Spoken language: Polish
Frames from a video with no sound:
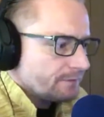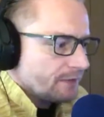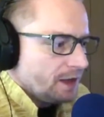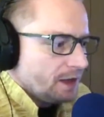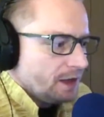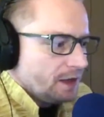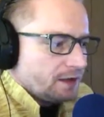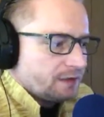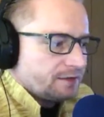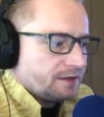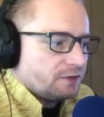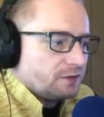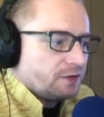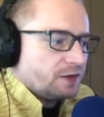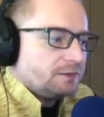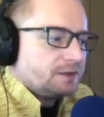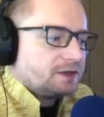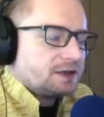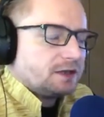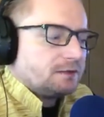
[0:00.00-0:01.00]

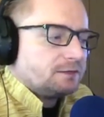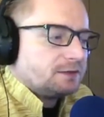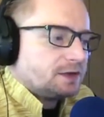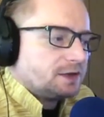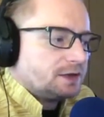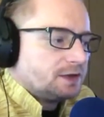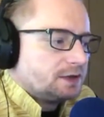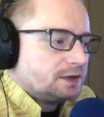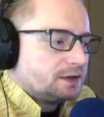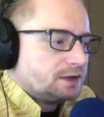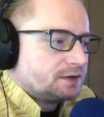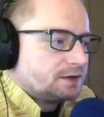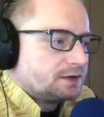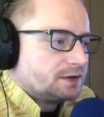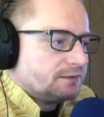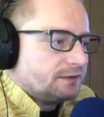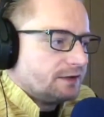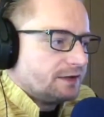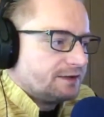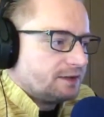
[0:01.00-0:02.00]
Znajdujemy tam, y, tych
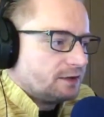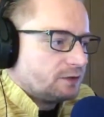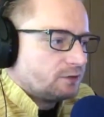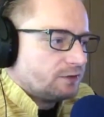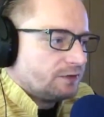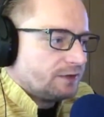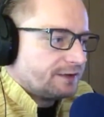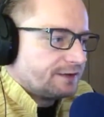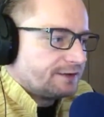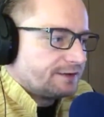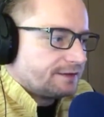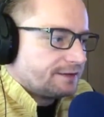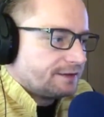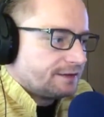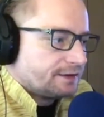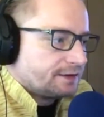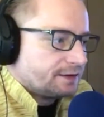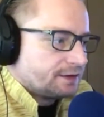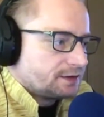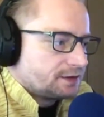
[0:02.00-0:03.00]
wersetów jest
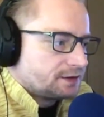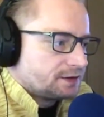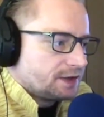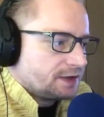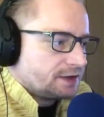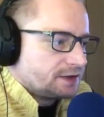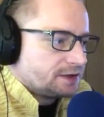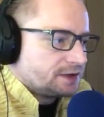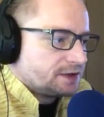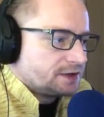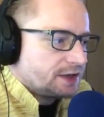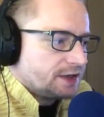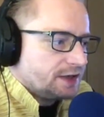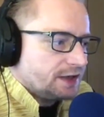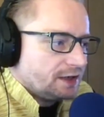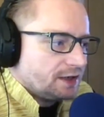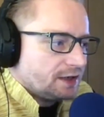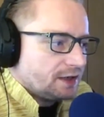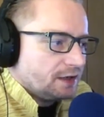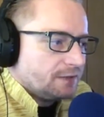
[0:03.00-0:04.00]
y, czterdzieści
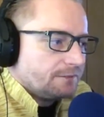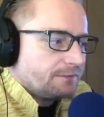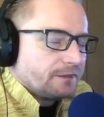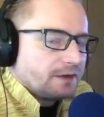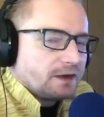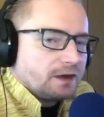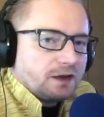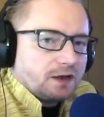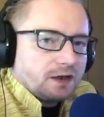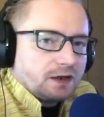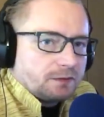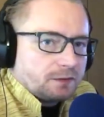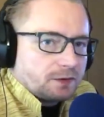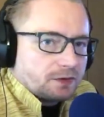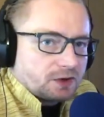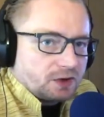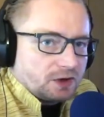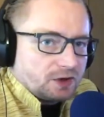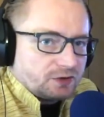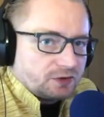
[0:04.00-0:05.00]
kilka pod
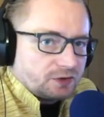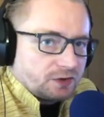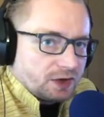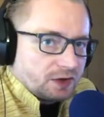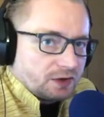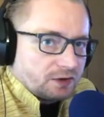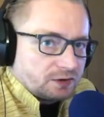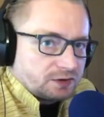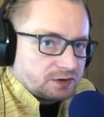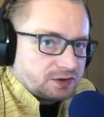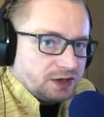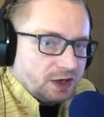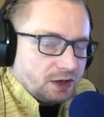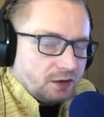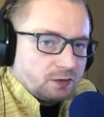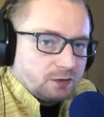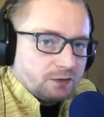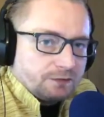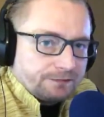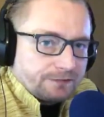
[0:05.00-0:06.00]
koniec drugiego
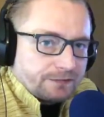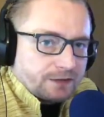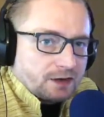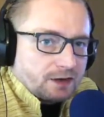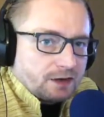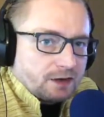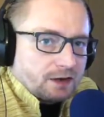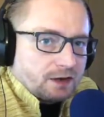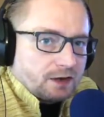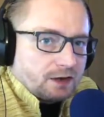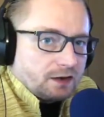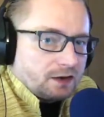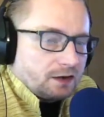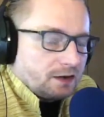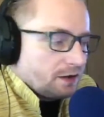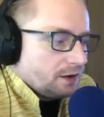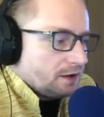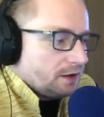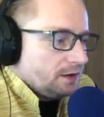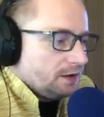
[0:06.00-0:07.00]
rozdziału
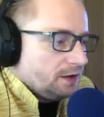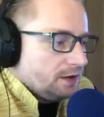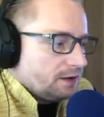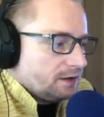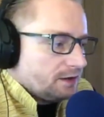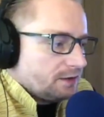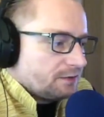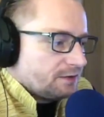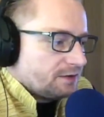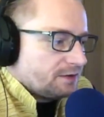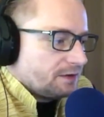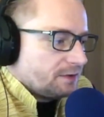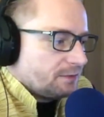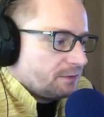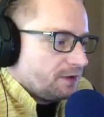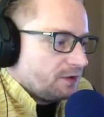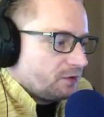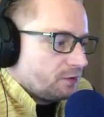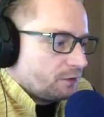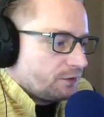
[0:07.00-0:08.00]
y, i jednym z
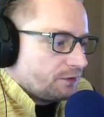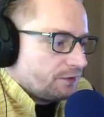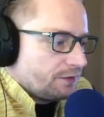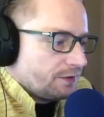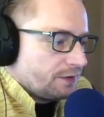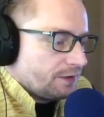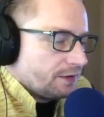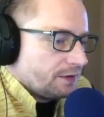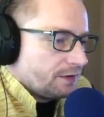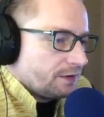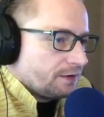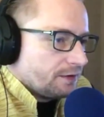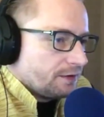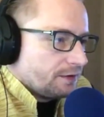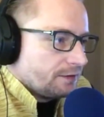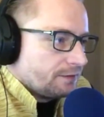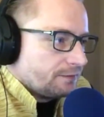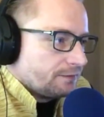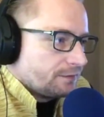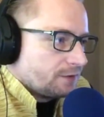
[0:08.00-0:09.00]
opisów,
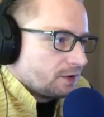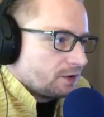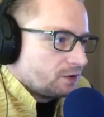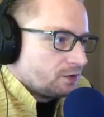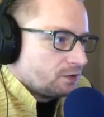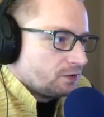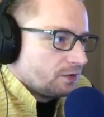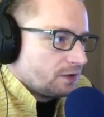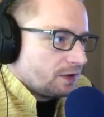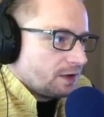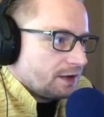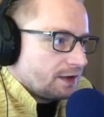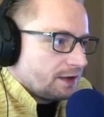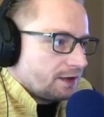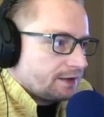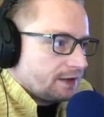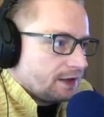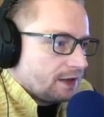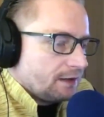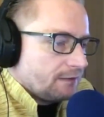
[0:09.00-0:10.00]
które
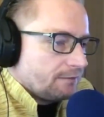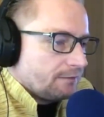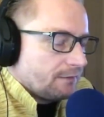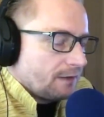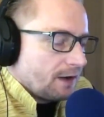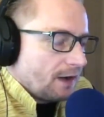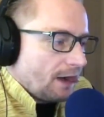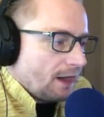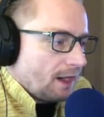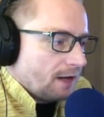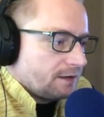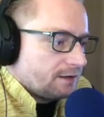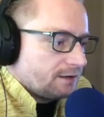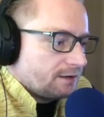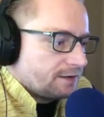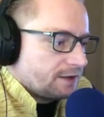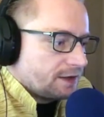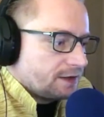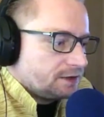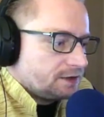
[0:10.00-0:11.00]
tam
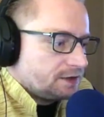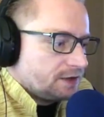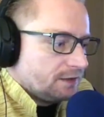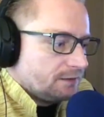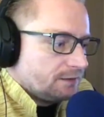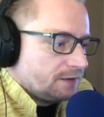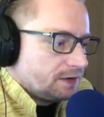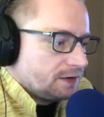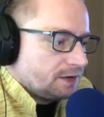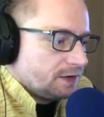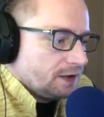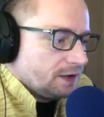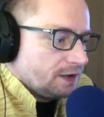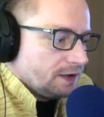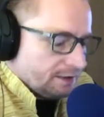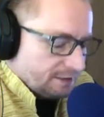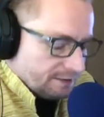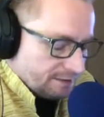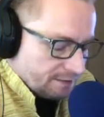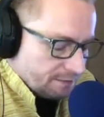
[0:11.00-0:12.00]
znajdziemy
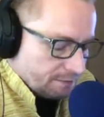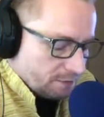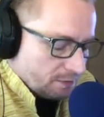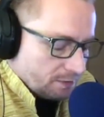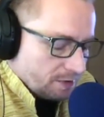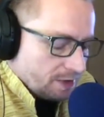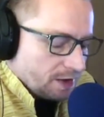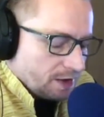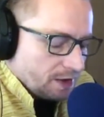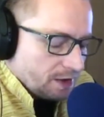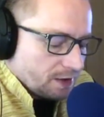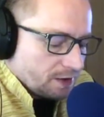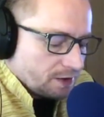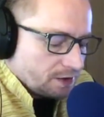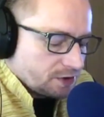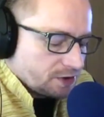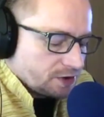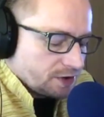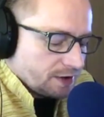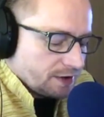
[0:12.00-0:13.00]
jest wspomnienie,
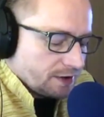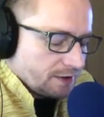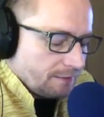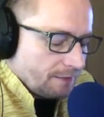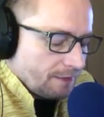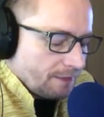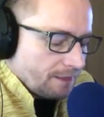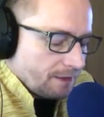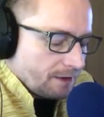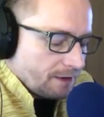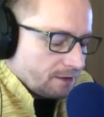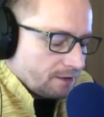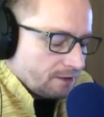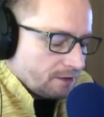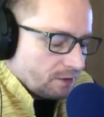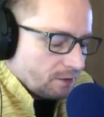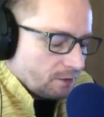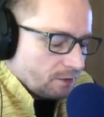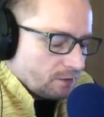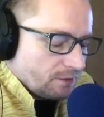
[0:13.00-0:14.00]
że
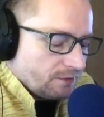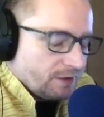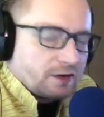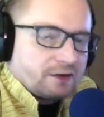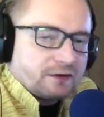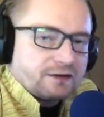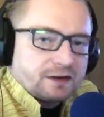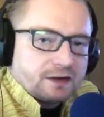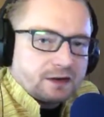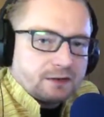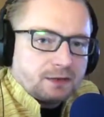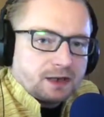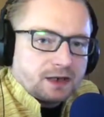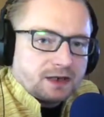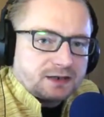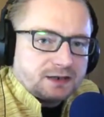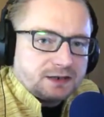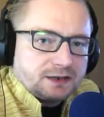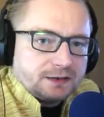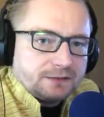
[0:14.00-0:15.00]
są dwa rodzaje
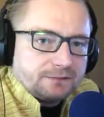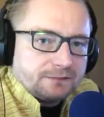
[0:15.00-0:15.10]
bhakti.